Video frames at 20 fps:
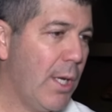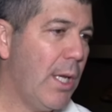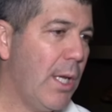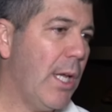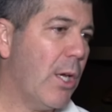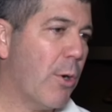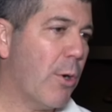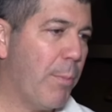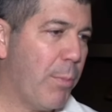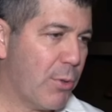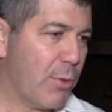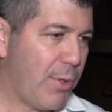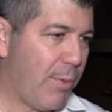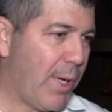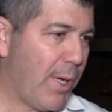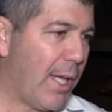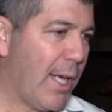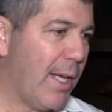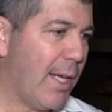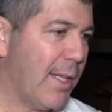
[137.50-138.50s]
y con
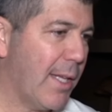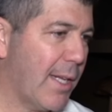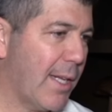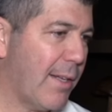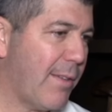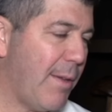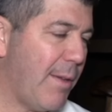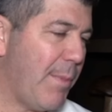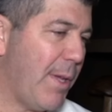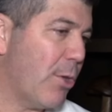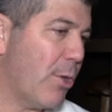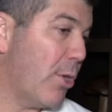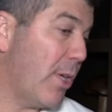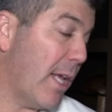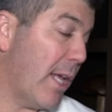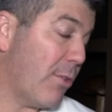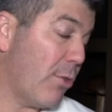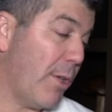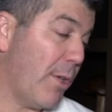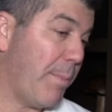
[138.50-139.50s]
posibilidades de crecimiento. Y
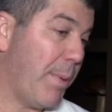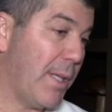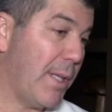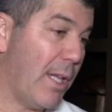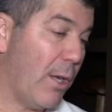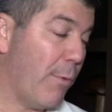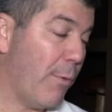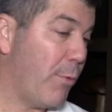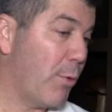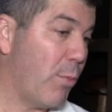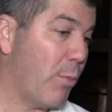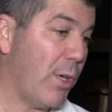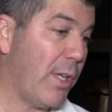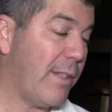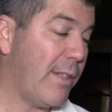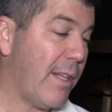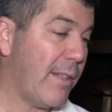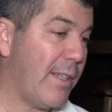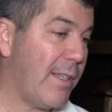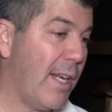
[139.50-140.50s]
eso depende de los
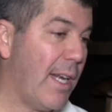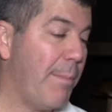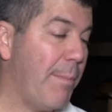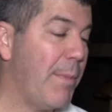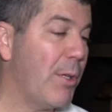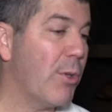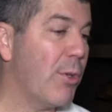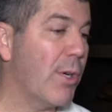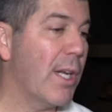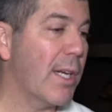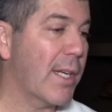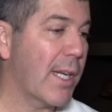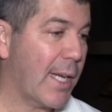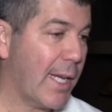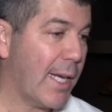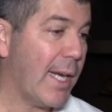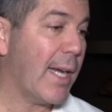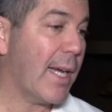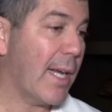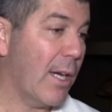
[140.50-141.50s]
futbolistas y el ámbito en el que
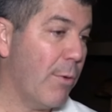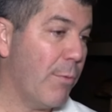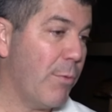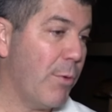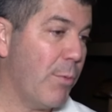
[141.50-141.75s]
crezcan los